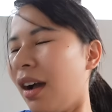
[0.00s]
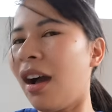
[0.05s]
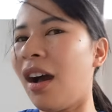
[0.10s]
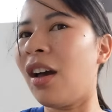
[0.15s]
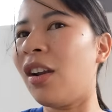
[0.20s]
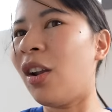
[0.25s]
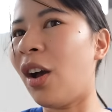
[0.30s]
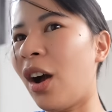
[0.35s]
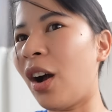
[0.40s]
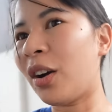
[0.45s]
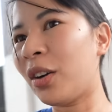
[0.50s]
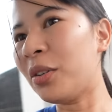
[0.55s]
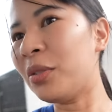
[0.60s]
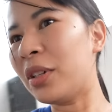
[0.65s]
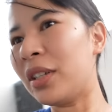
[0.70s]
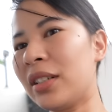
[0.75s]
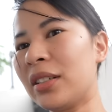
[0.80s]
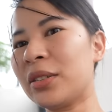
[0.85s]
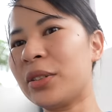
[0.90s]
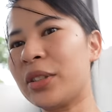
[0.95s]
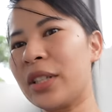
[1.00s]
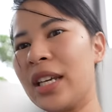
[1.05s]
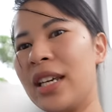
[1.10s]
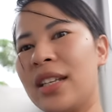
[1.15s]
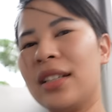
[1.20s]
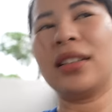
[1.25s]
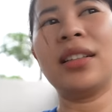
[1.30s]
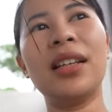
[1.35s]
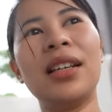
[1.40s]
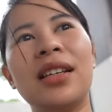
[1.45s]
Kala ko walang
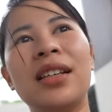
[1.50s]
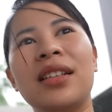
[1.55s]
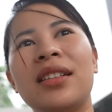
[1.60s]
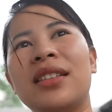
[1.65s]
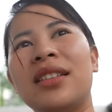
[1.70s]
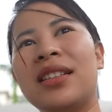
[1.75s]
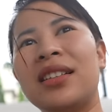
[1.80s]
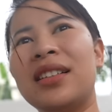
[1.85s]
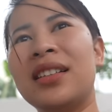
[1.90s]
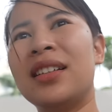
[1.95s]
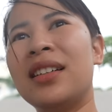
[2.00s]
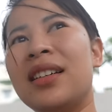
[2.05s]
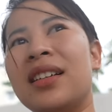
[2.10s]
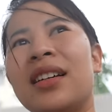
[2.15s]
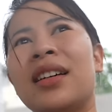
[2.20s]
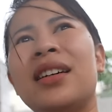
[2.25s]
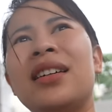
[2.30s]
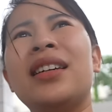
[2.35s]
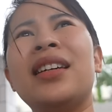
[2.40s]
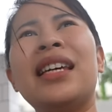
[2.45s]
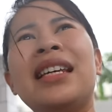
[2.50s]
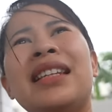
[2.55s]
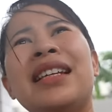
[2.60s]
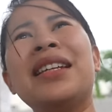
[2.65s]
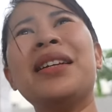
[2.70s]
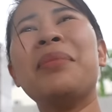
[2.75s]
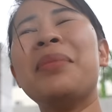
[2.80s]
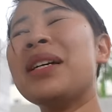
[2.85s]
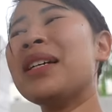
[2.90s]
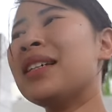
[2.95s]
kuryente. Iyan na
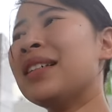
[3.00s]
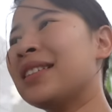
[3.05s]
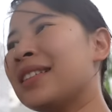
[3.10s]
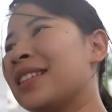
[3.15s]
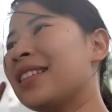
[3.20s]
naman.